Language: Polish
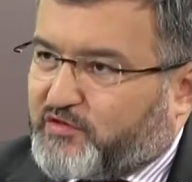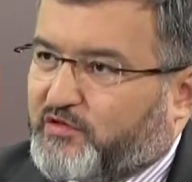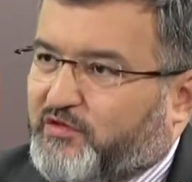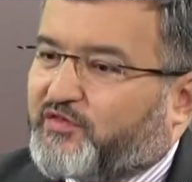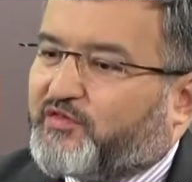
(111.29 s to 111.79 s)

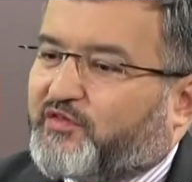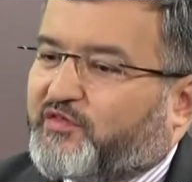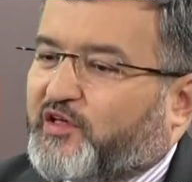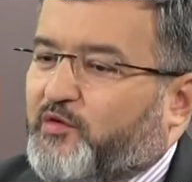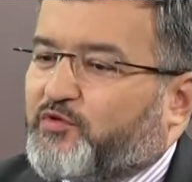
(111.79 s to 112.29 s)
Czyli z,
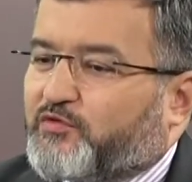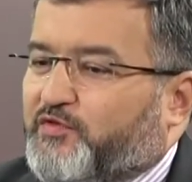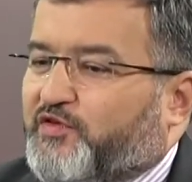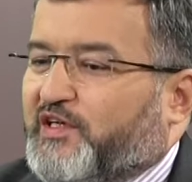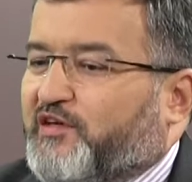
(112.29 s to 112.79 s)
z, tego punktu
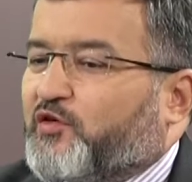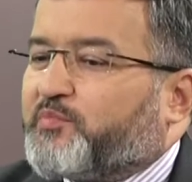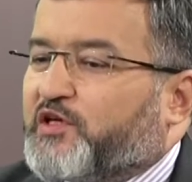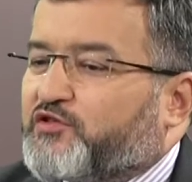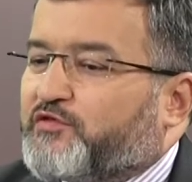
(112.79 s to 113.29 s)
widzenia jest to
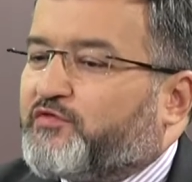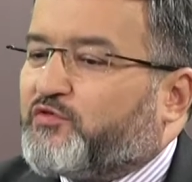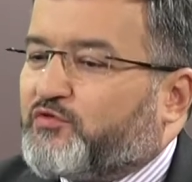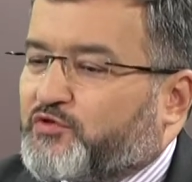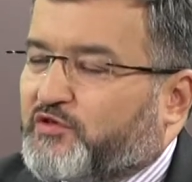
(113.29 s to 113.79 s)
pierwszy
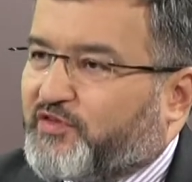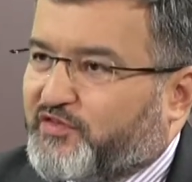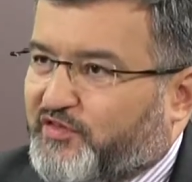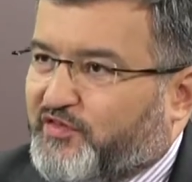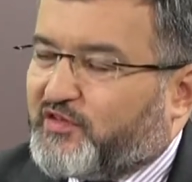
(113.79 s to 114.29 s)
fundusz
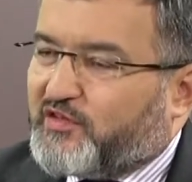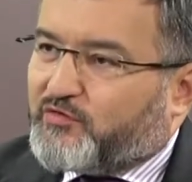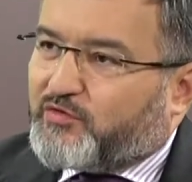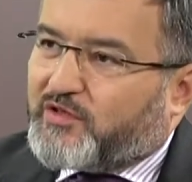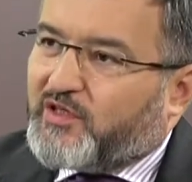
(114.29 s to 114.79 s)
inwestycyjny,
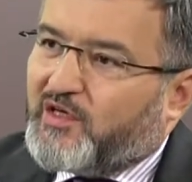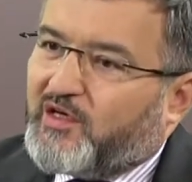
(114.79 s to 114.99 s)
który